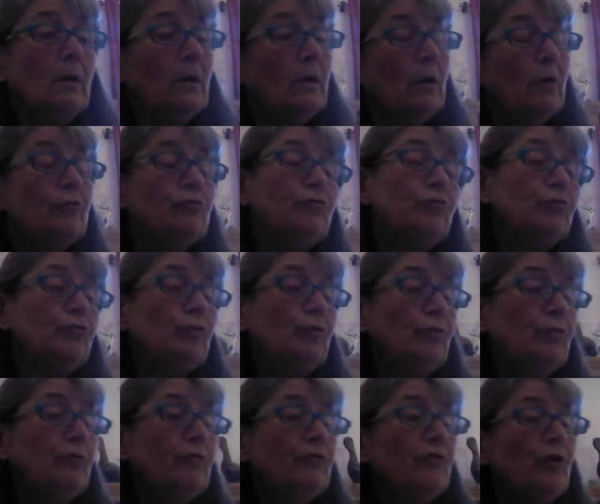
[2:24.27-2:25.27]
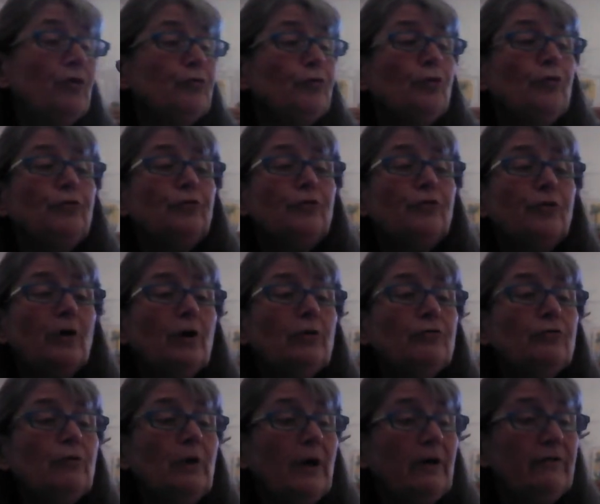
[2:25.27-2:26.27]
En s'entretenant
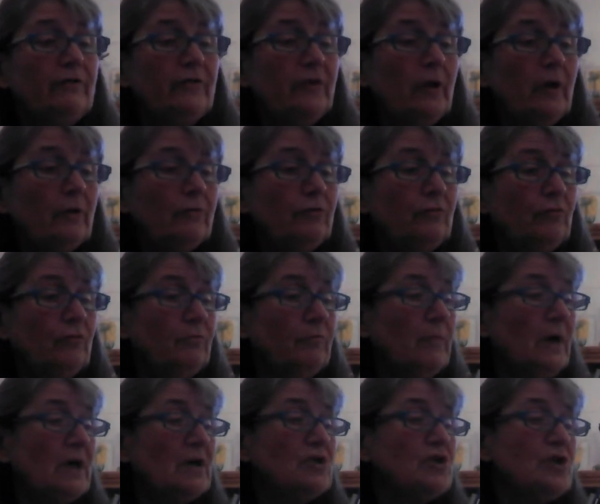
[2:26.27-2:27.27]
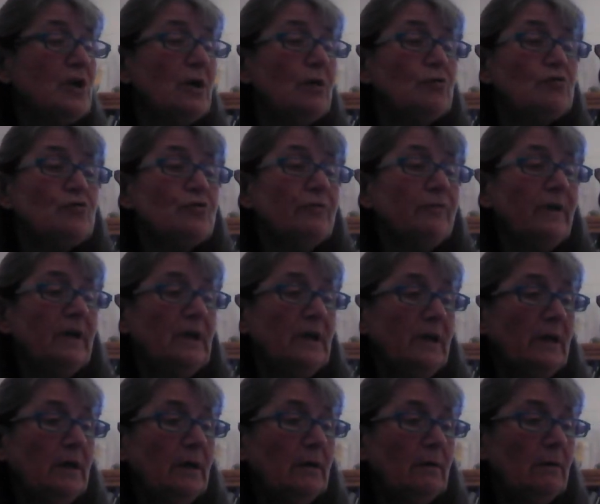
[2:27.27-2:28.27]
de la sorte, marchaient le
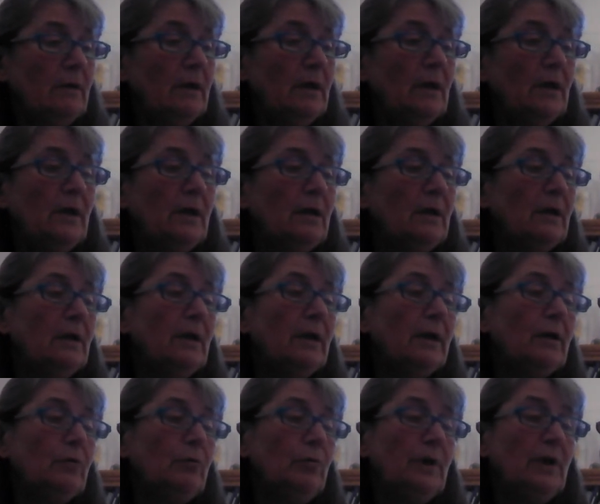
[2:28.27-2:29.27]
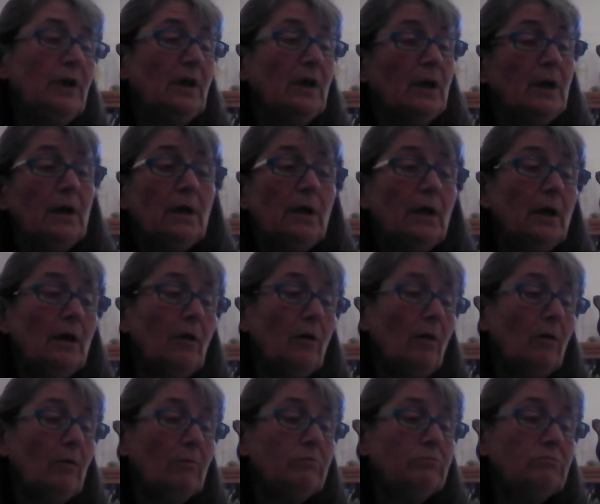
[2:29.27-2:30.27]
chevalier et l'écuyer
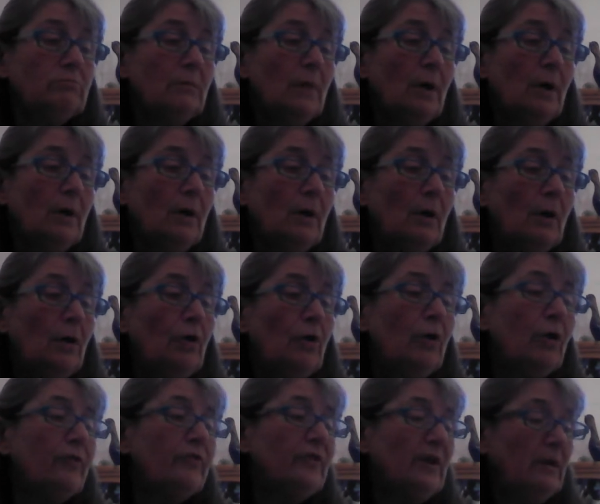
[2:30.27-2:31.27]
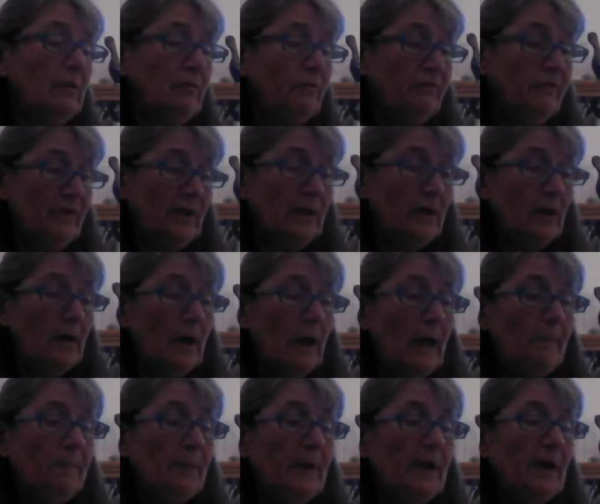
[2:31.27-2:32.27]
errant. Lorsqu'ils virent,
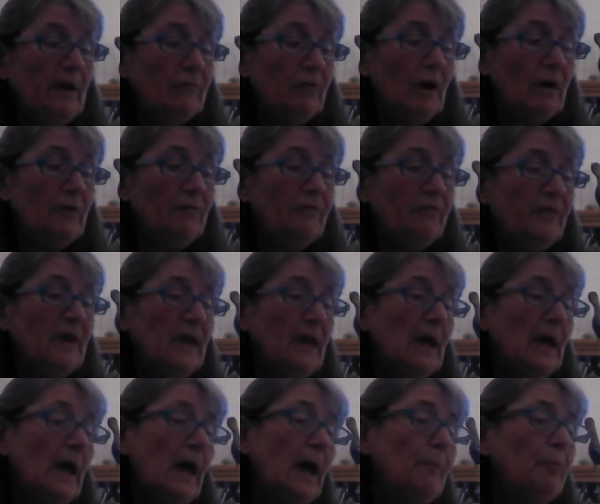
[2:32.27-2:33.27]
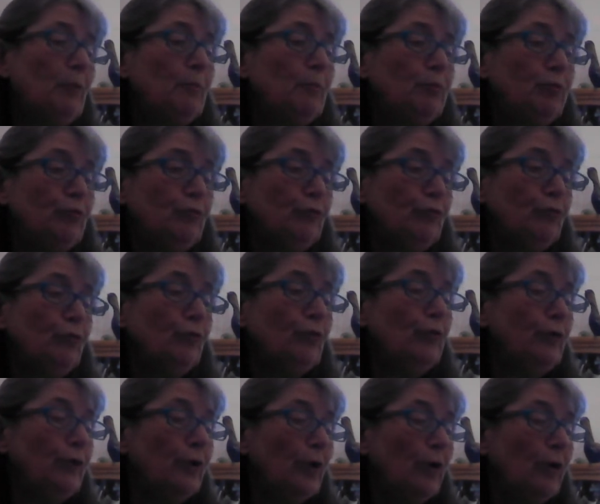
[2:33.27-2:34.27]
après avoir fait un peu plus d'une
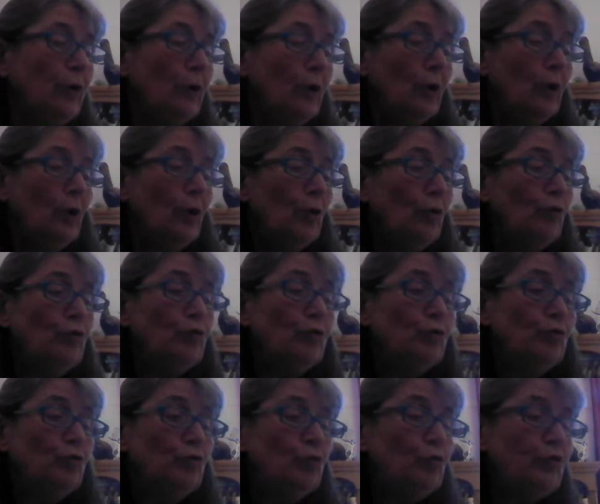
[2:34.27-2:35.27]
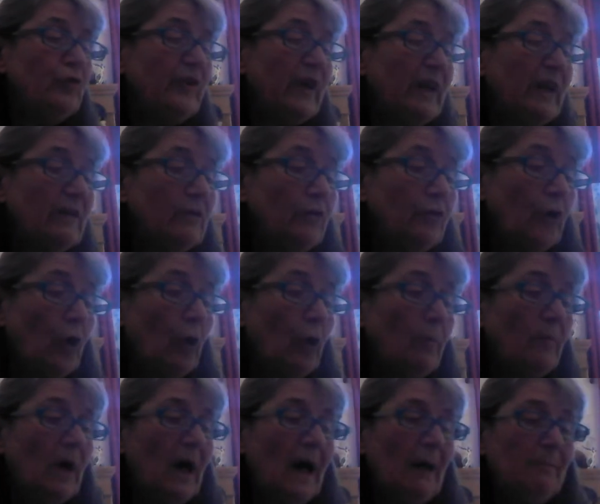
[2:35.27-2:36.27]
lieue, une douzaine
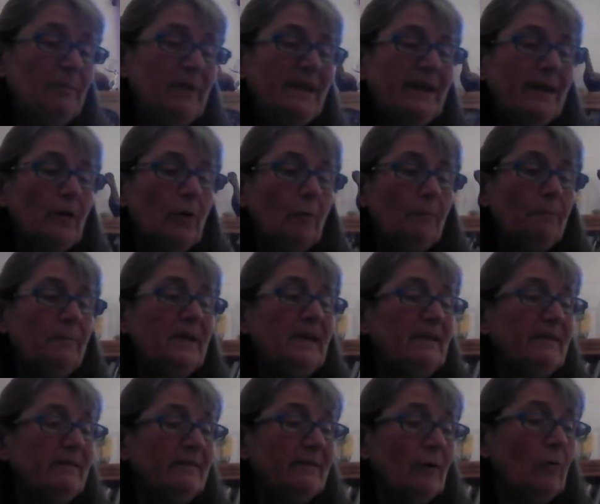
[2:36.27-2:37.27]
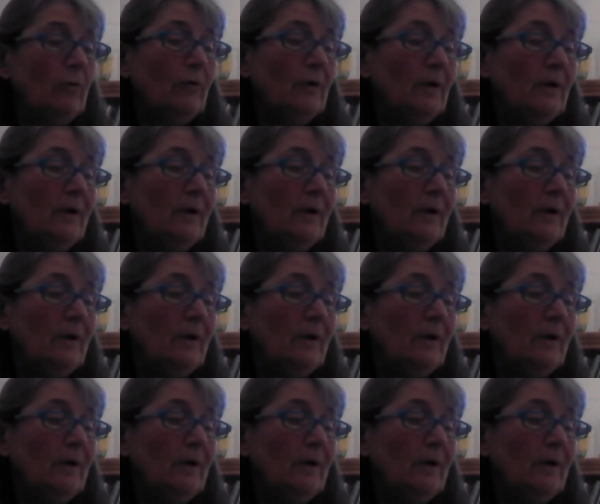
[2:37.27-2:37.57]
d'hommes habillés en paysans,